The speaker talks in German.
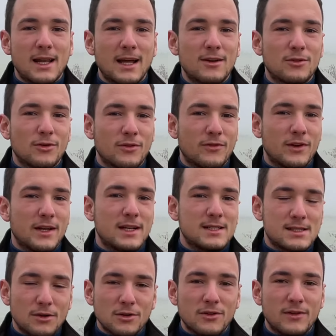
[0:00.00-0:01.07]
Eindruck von der
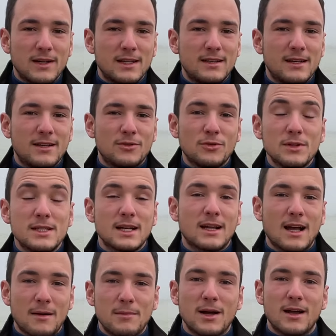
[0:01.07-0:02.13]
Soundqualität und der
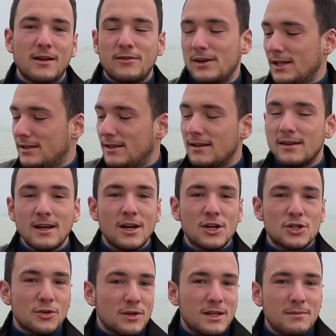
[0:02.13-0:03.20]
Kameraqualität
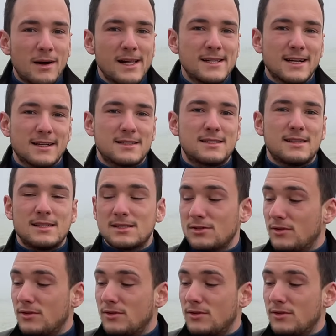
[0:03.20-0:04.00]
schon im Alltagstest.